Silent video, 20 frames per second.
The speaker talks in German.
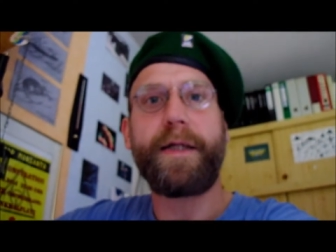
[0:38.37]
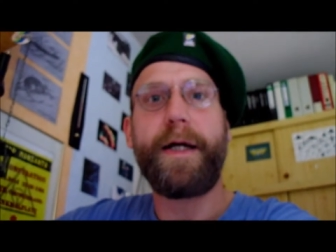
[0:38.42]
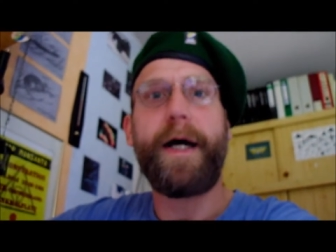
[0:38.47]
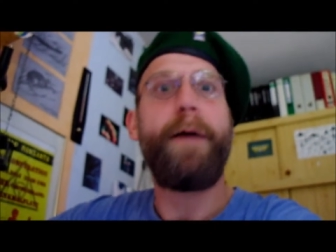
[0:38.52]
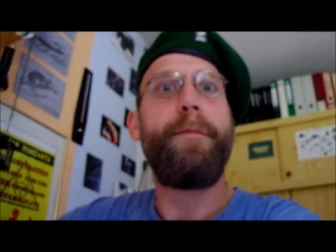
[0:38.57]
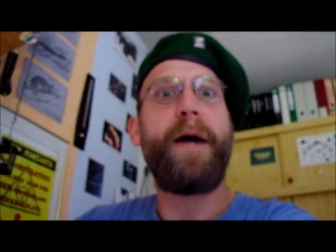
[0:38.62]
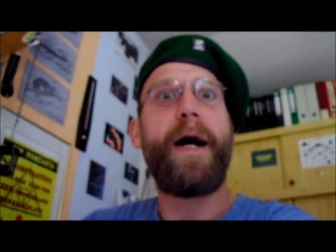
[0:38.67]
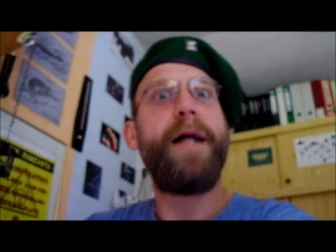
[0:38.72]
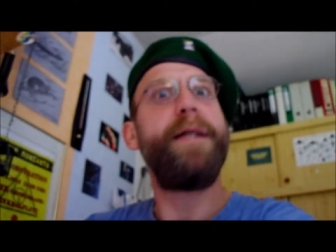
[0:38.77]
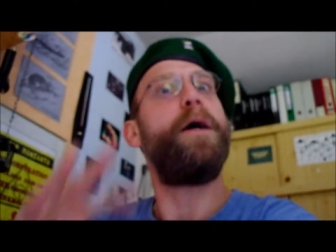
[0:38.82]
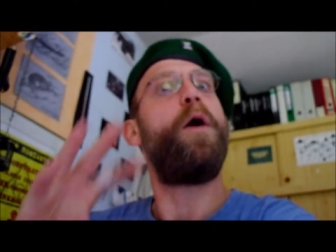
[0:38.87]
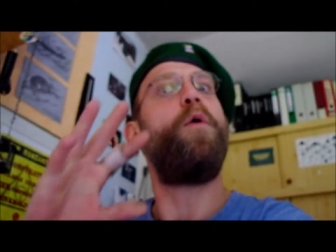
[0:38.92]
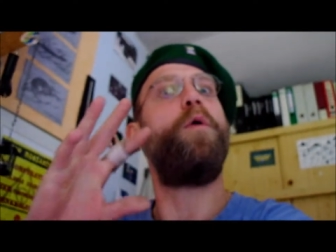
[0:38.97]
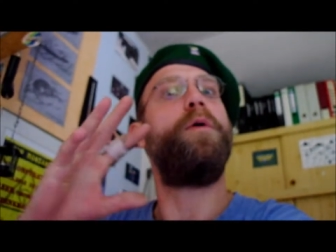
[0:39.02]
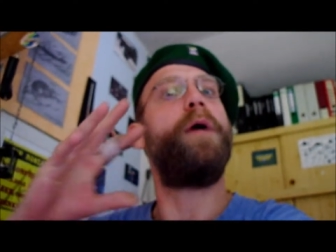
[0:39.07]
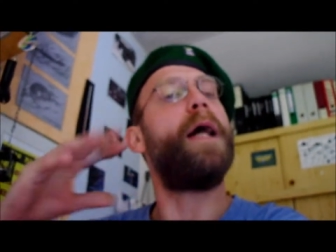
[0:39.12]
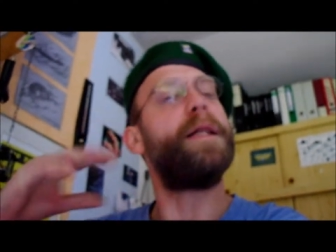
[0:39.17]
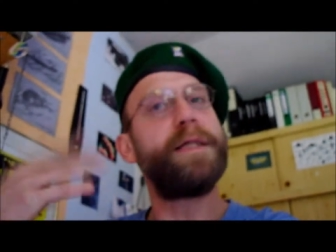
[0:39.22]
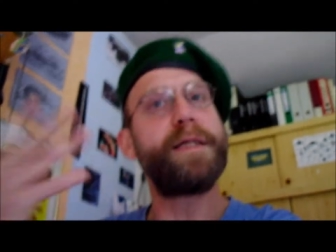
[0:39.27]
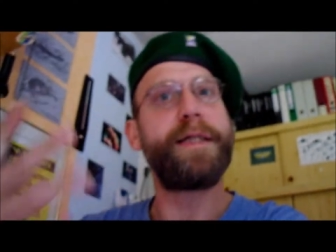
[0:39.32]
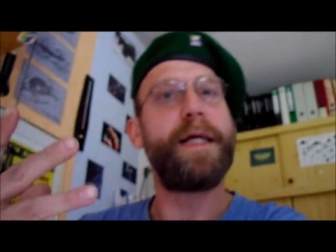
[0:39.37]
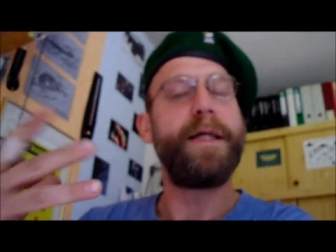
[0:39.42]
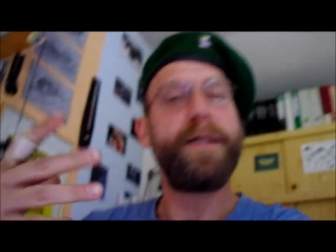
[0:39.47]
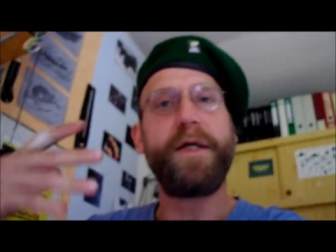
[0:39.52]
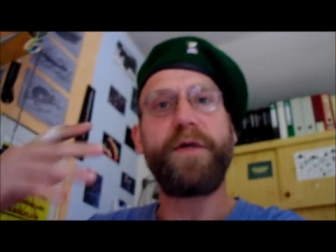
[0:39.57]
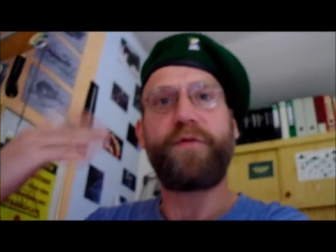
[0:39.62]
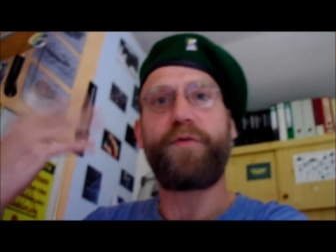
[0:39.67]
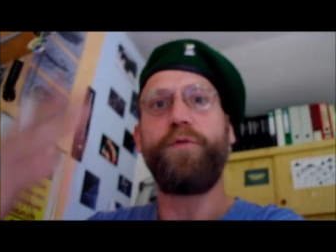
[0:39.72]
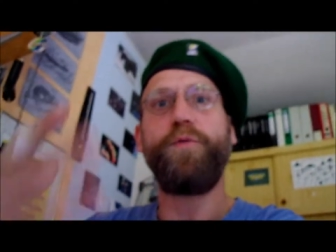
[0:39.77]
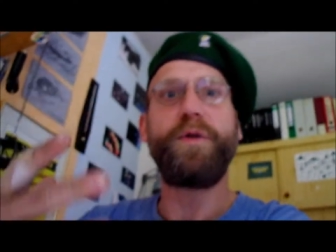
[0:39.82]
aber halt auch ein
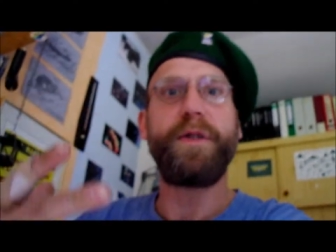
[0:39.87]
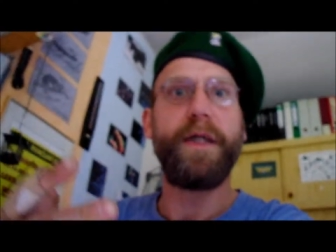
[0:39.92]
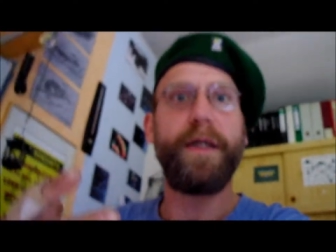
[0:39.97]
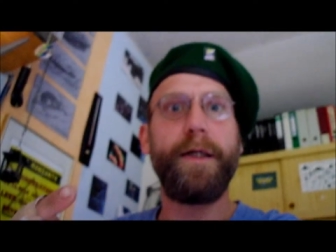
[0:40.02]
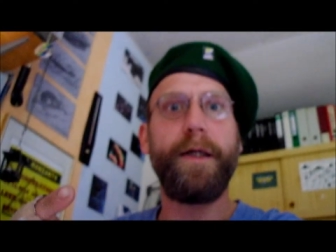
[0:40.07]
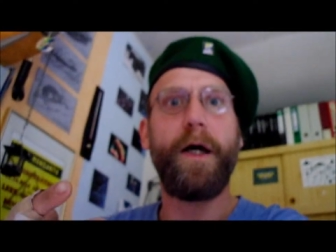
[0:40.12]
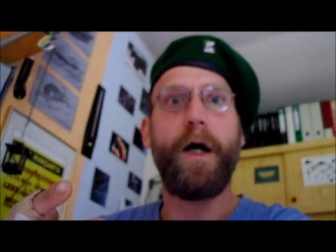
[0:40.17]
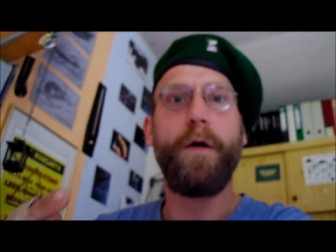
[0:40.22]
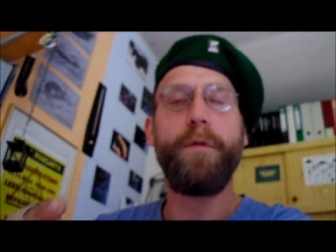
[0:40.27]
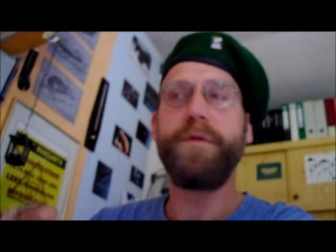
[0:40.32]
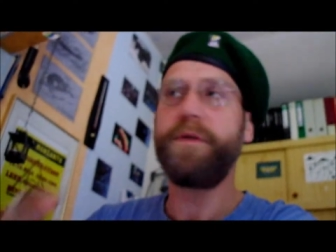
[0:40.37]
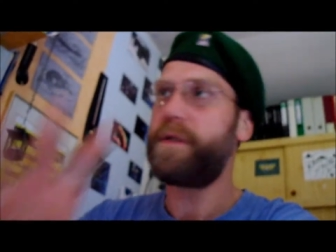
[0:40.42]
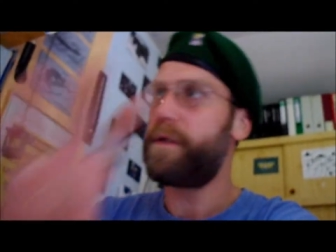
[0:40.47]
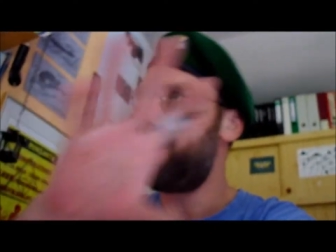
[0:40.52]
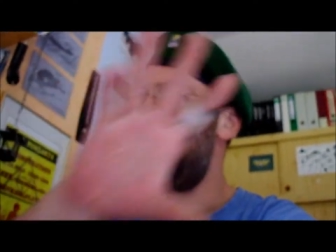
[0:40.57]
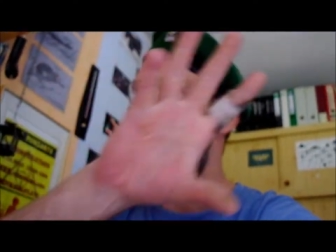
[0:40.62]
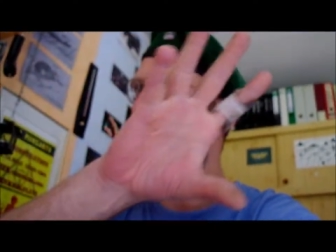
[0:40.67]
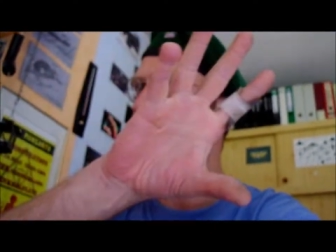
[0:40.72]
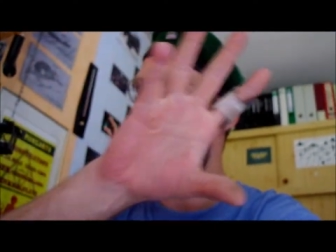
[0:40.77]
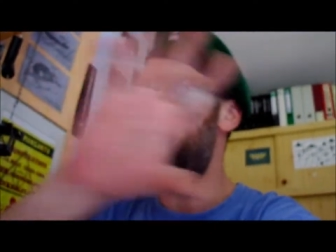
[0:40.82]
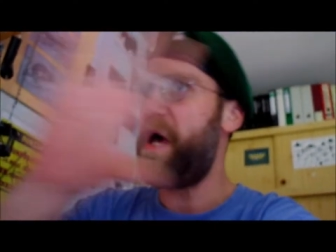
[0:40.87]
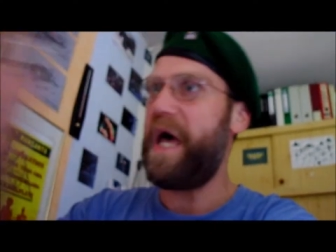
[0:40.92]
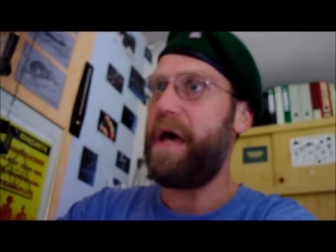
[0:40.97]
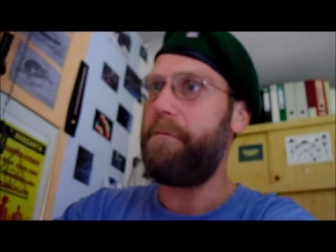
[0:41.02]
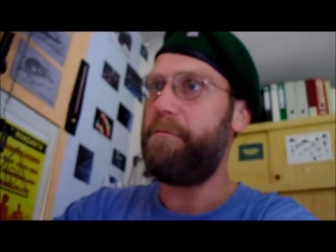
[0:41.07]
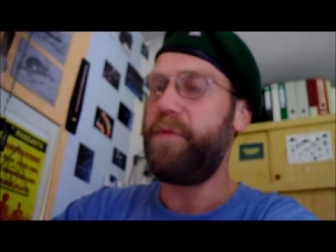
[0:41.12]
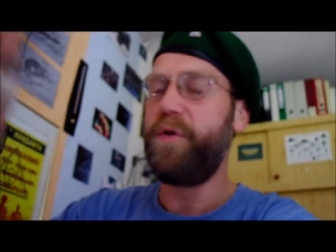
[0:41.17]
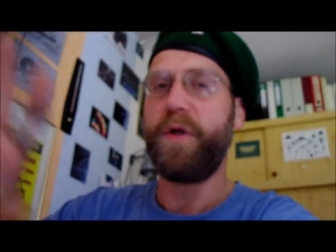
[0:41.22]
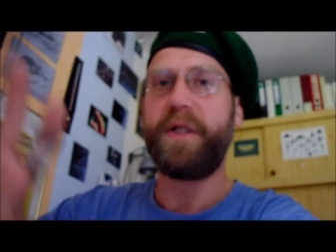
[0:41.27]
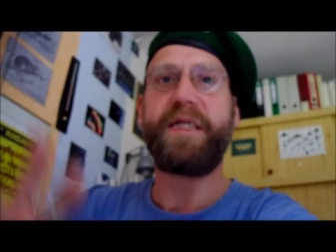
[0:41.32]
andersdenkender Truther und
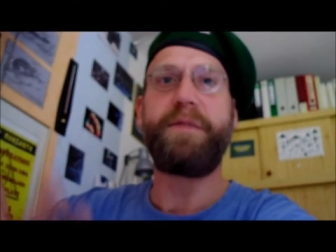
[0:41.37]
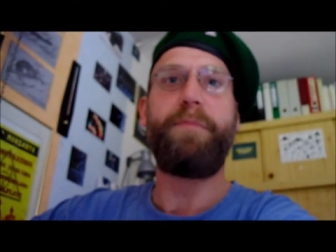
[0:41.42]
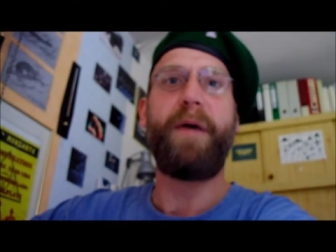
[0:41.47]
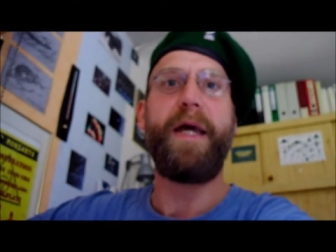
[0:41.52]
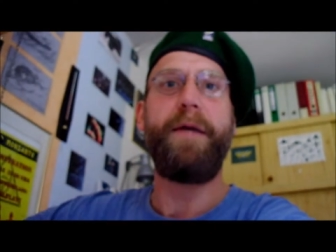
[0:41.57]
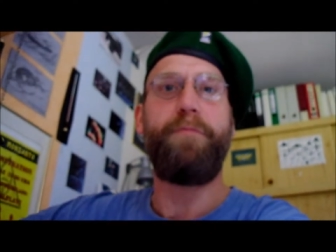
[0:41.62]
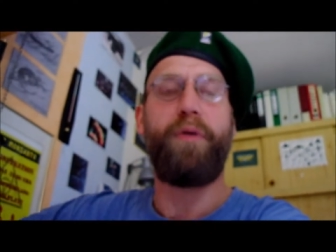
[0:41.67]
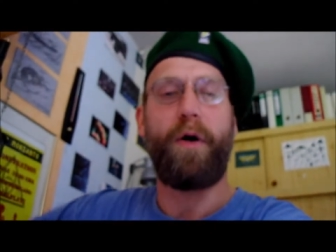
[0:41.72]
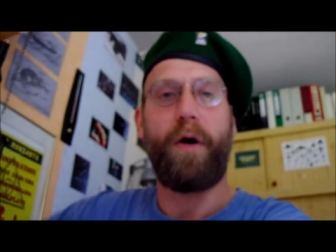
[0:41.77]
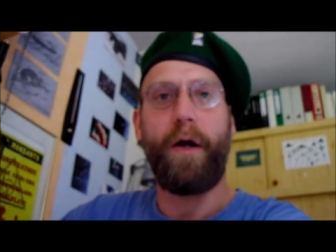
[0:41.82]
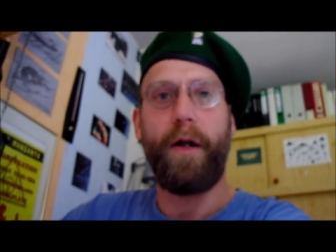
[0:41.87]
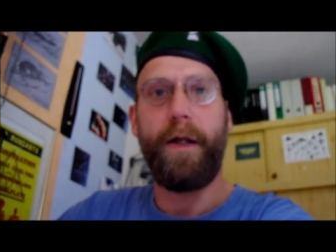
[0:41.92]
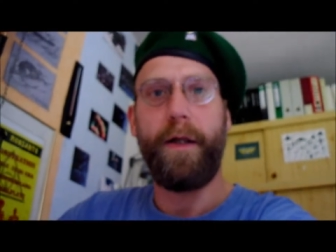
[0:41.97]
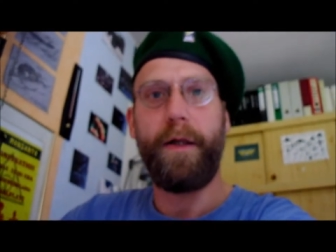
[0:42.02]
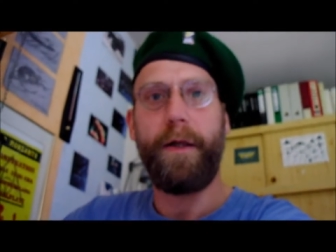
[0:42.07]
bam, nutzt PayPal.